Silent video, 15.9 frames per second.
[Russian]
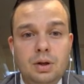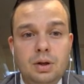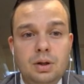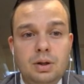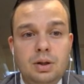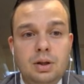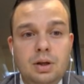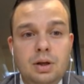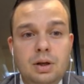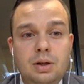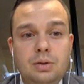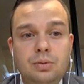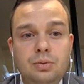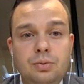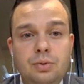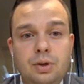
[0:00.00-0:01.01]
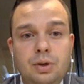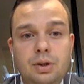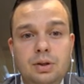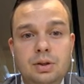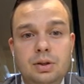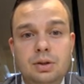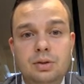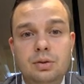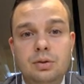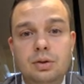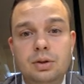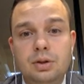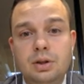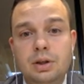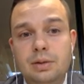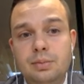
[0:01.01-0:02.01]
на Лувр и на
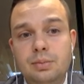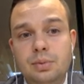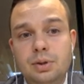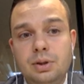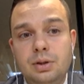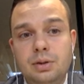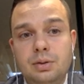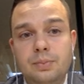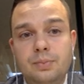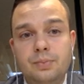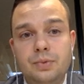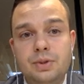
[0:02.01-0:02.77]
Гугенхайм было